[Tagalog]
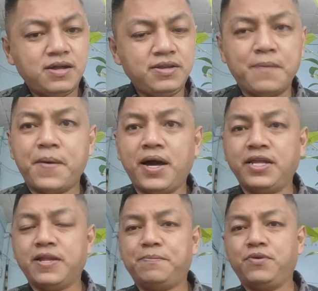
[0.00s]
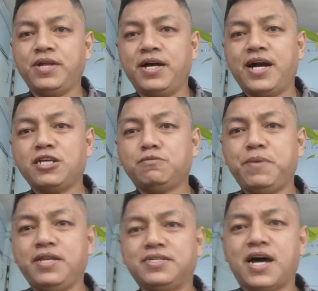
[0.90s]
Napakaganda po ng
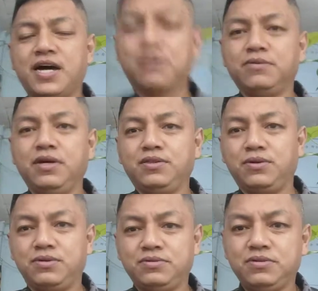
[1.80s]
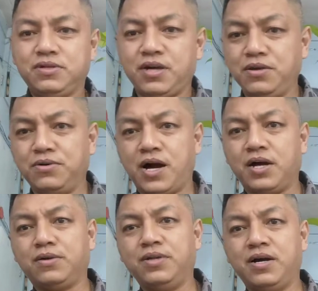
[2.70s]
gospel sa araw na ito, ngayong
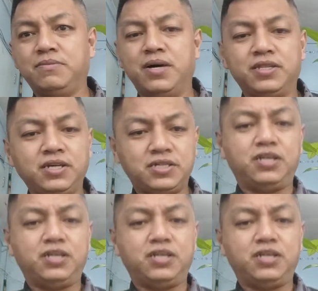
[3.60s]
araw ng Martes.